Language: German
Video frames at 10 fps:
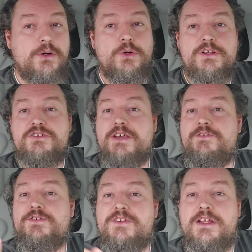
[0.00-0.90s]
Und der
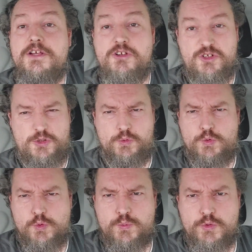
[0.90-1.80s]
Chef steht hinten dran
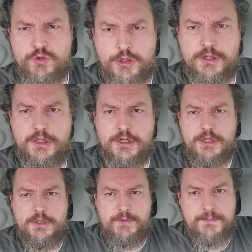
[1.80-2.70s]
und guckt mich an.
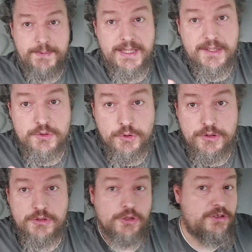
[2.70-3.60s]
Wenn Blicke
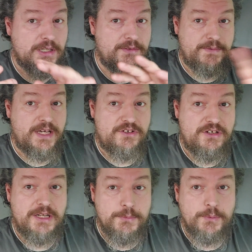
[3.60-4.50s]
töten könnten, dann wäre ich
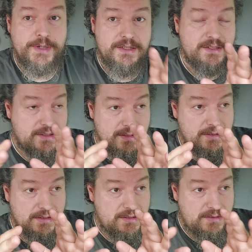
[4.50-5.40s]
in dem Moment
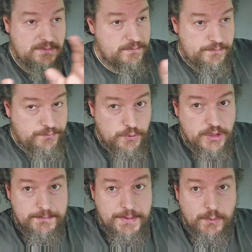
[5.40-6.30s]

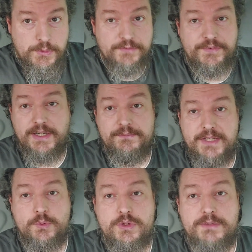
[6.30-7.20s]
100 mal umgefallen,
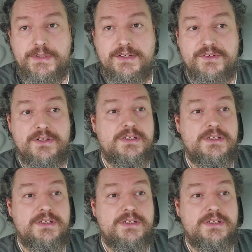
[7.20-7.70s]
wäre tot gewesen.